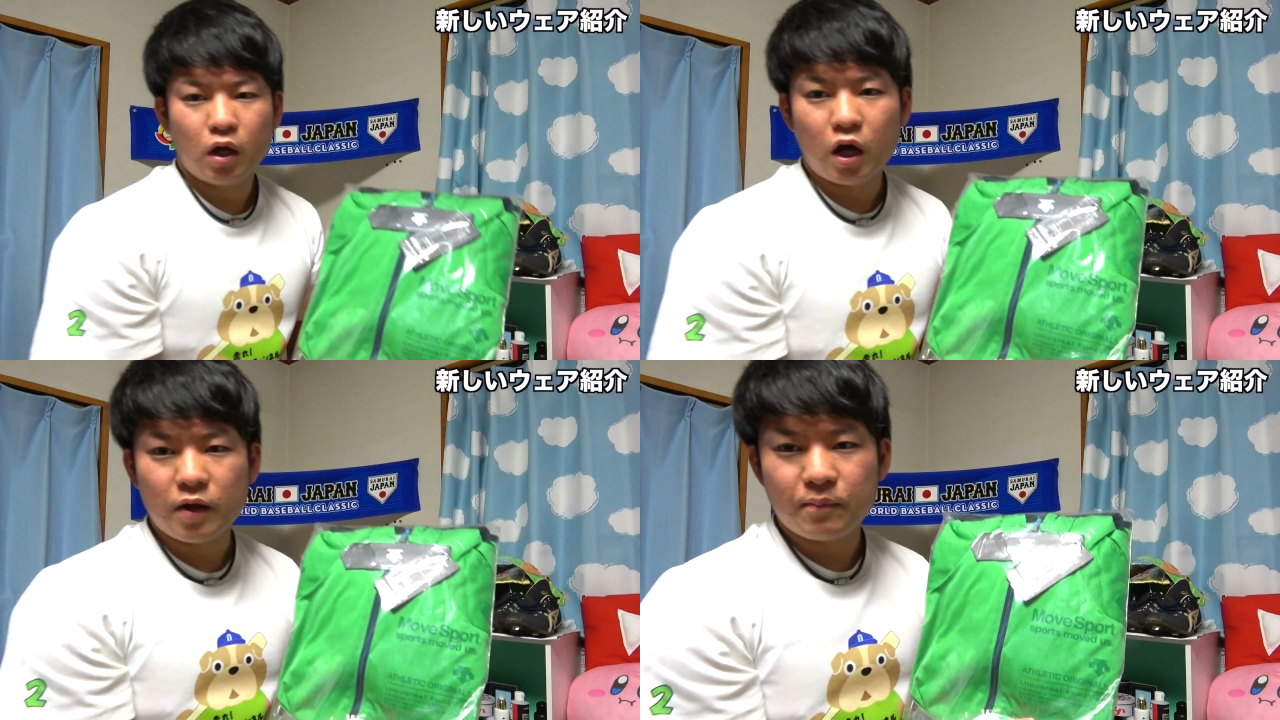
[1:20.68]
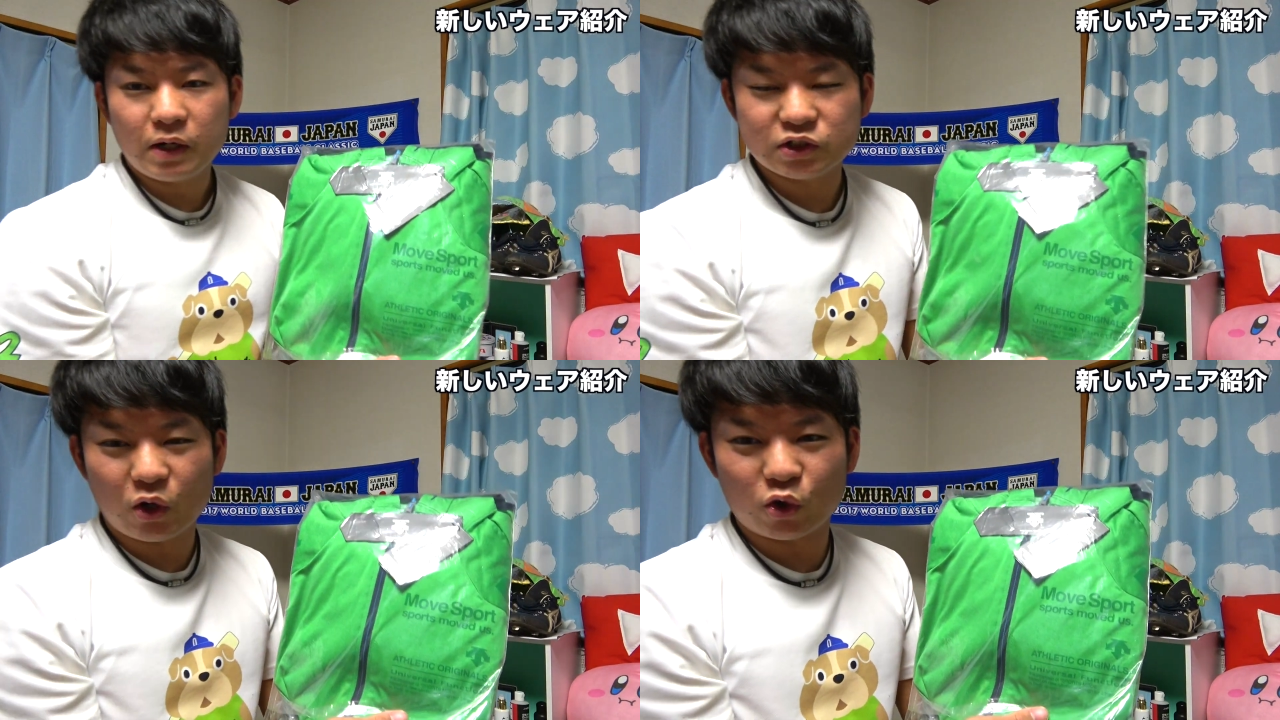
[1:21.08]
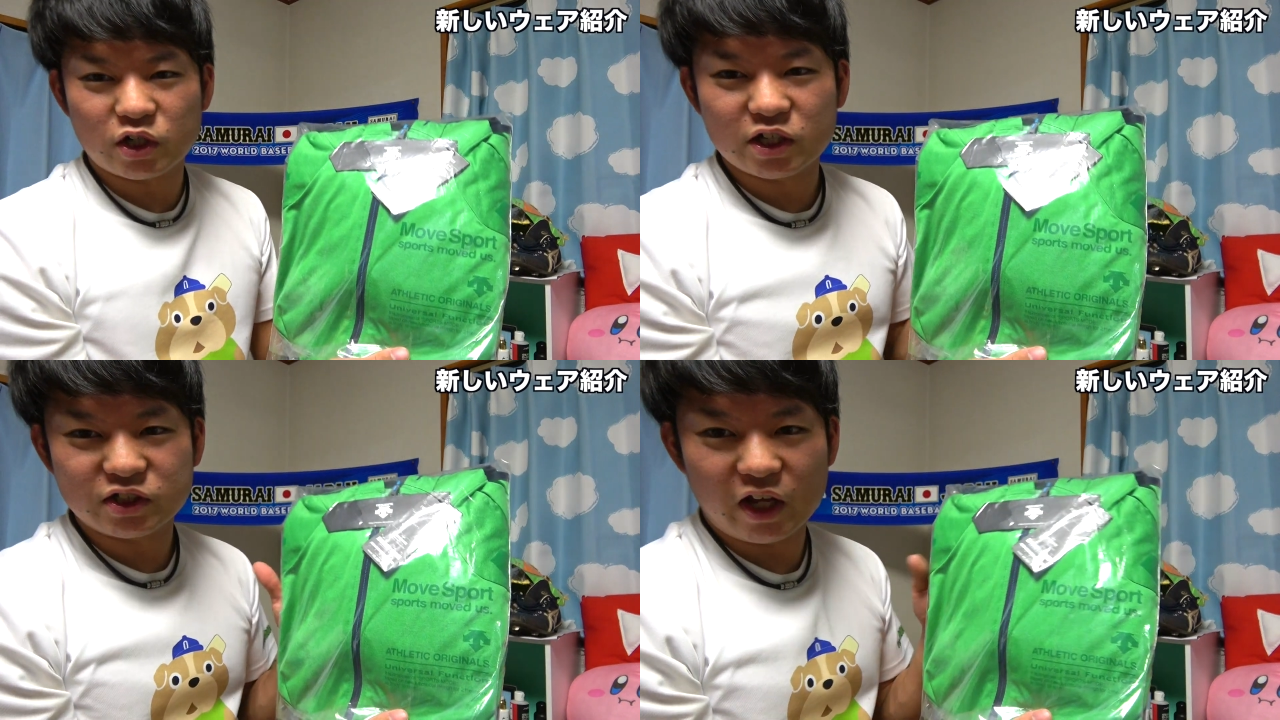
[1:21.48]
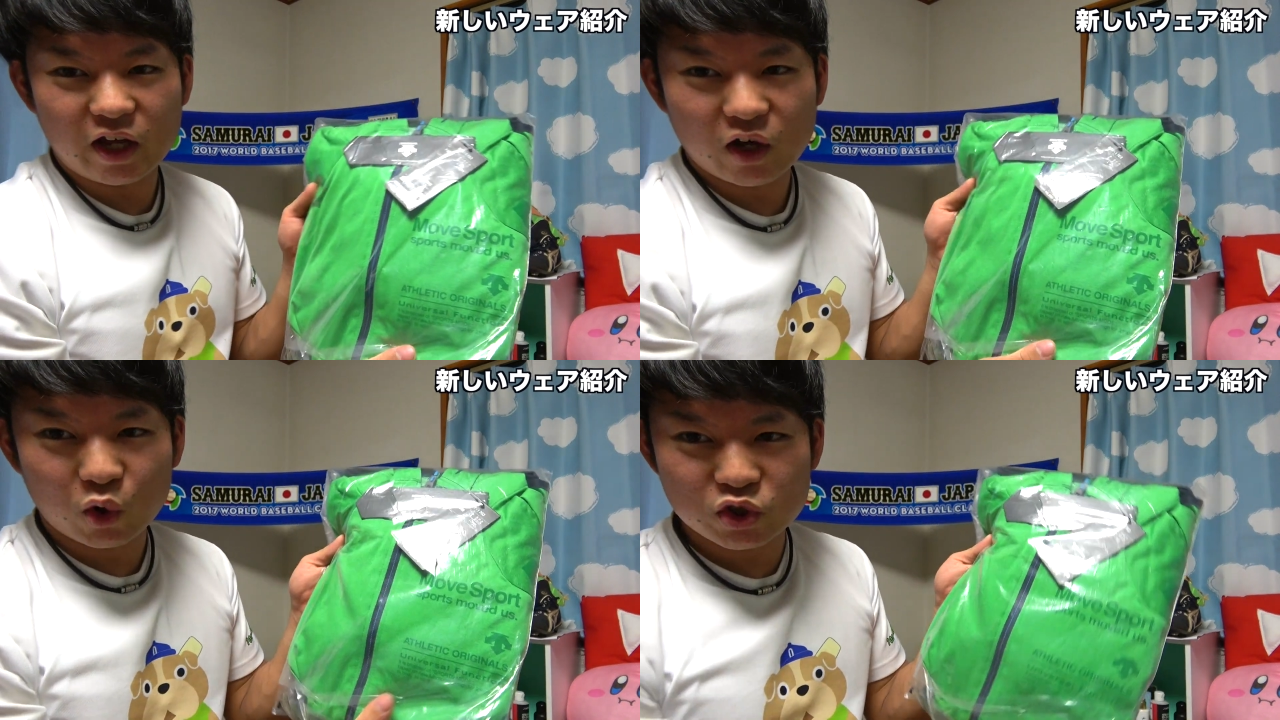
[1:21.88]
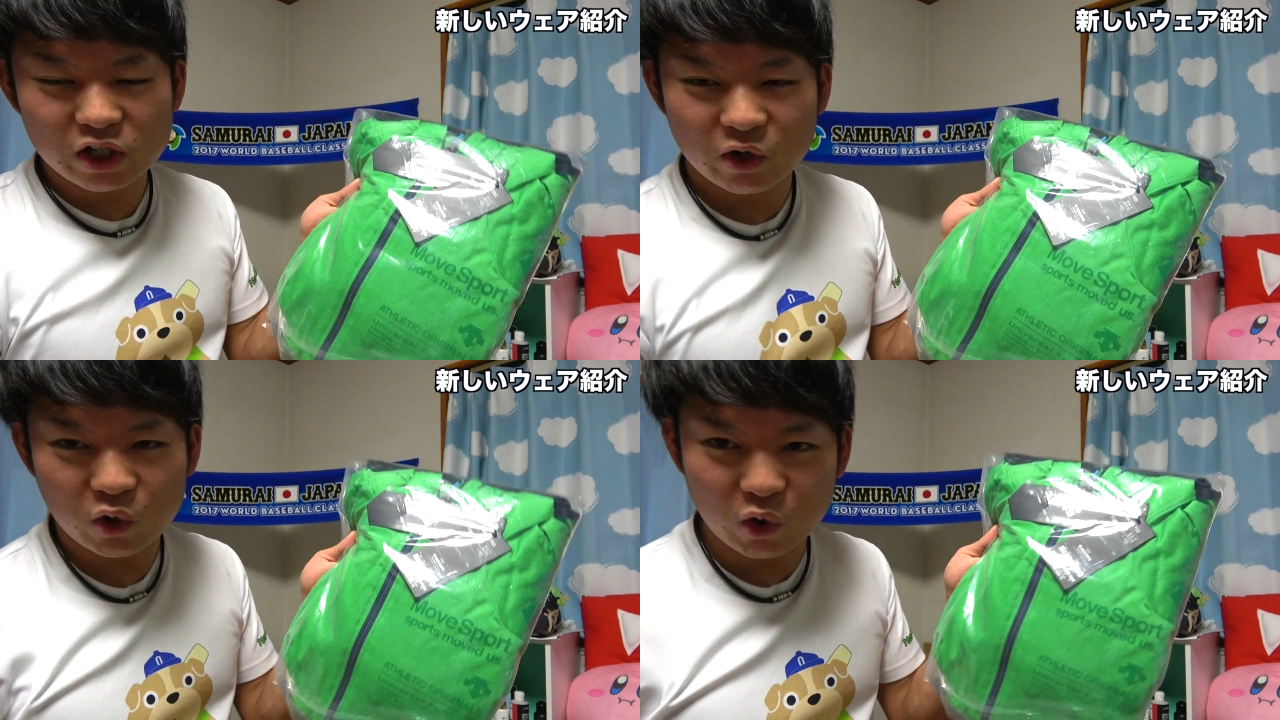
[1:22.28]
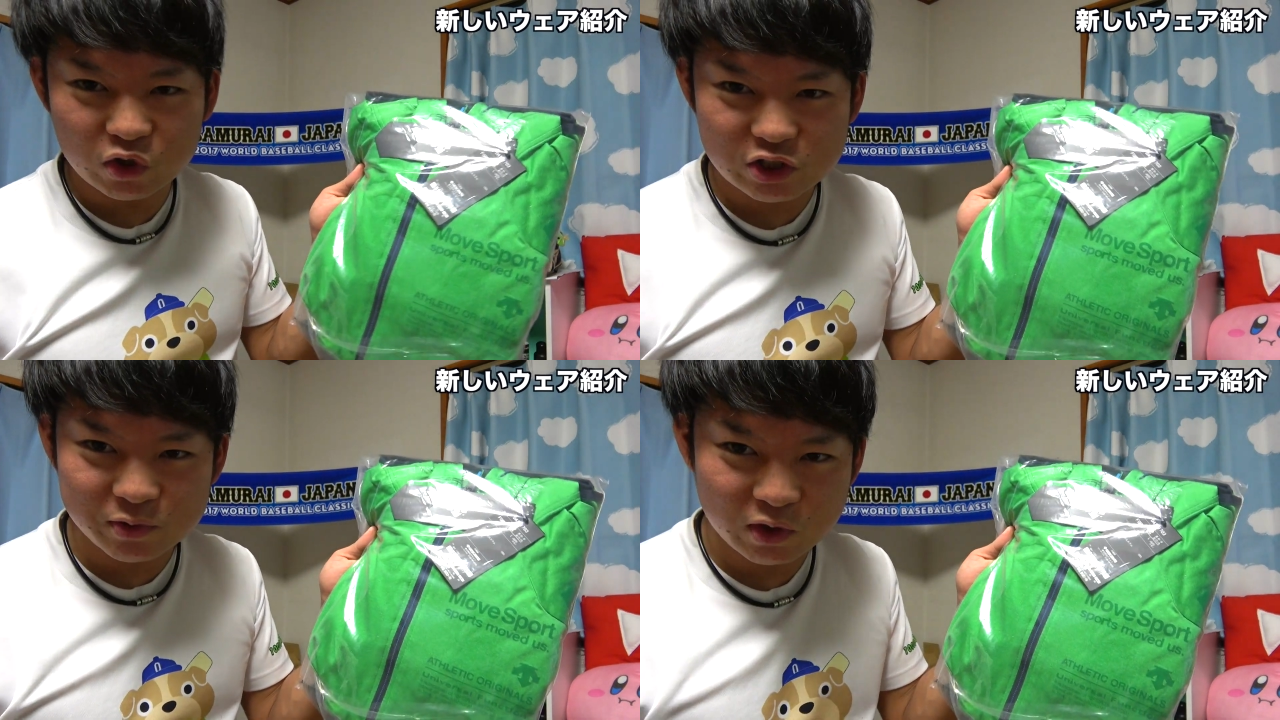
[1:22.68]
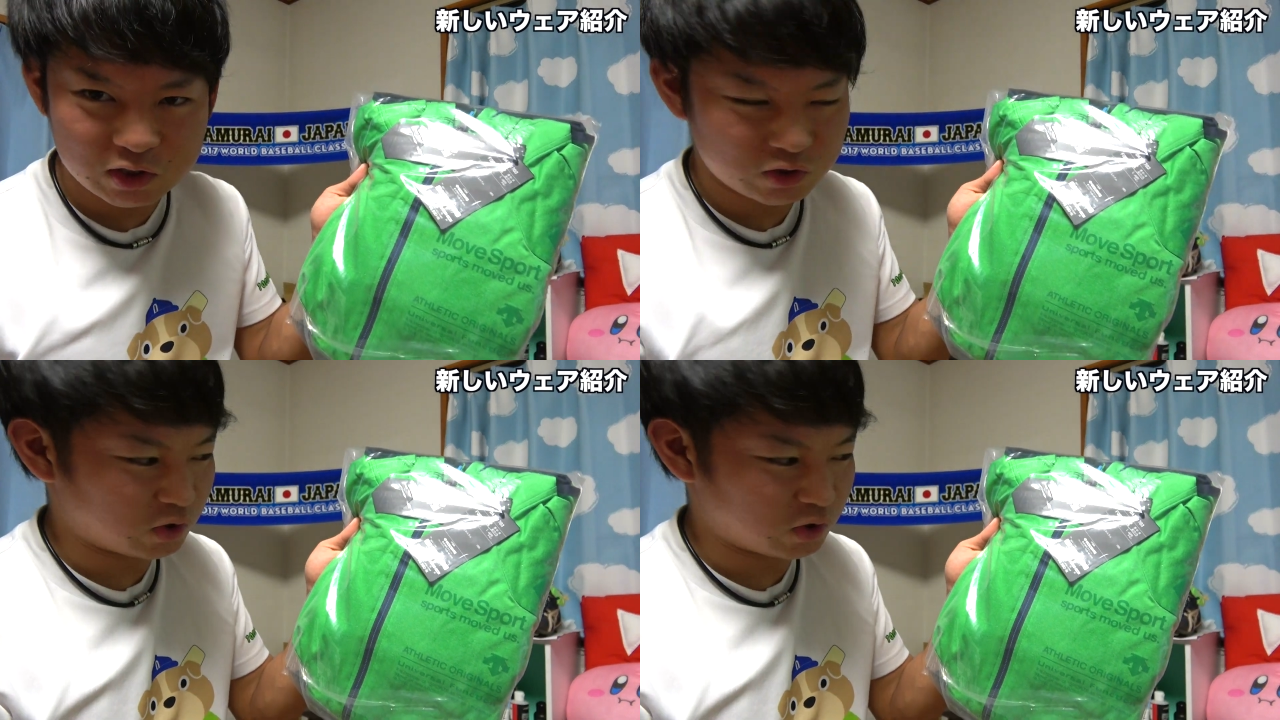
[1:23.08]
はいまずはこちらですねこちらの自分がちょっ